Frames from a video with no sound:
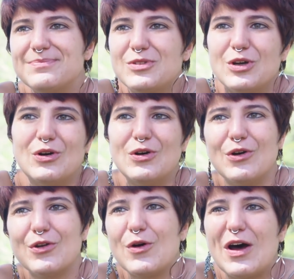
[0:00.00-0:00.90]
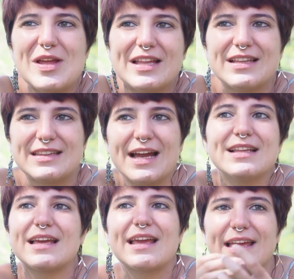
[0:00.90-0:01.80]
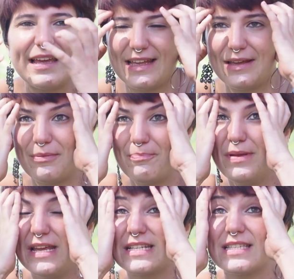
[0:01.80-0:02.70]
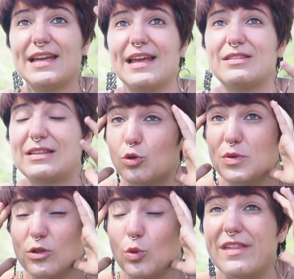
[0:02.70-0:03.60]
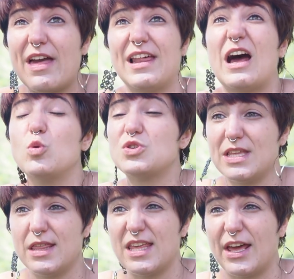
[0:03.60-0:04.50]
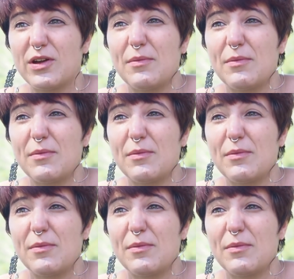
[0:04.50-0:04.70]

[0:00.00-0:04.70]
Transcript: no, no había tanta gente que viese, que tuviese tu idea de la justicia, ¿no?